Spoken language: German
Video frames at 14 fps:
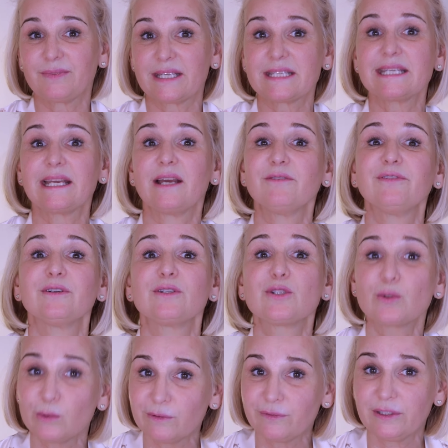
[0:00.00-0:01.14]
Dass sie einfach
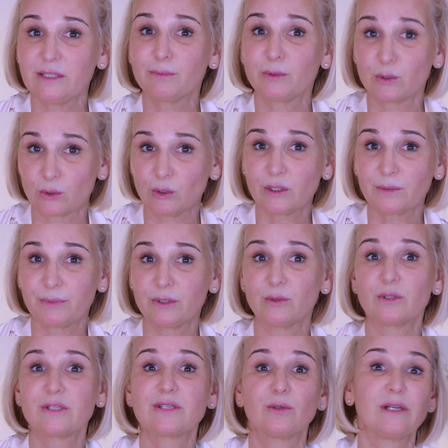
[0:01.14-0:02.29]
zu viel Produkt
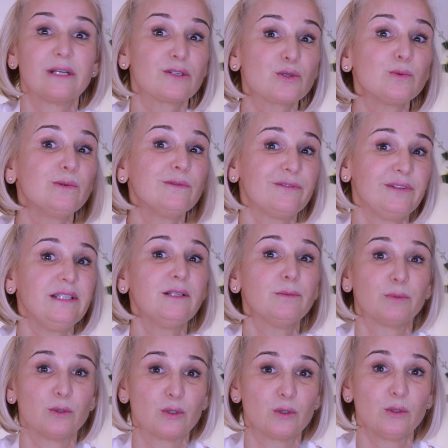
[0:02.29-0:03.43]
benutzen oder zu viel
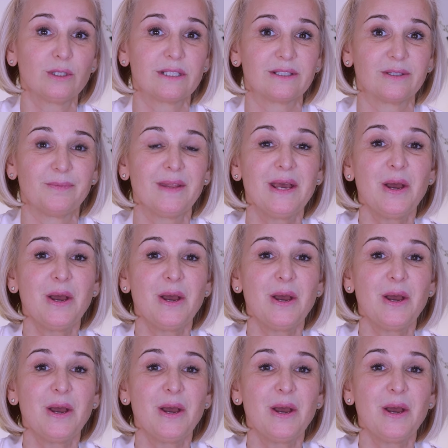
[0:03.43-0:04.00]
Produkte.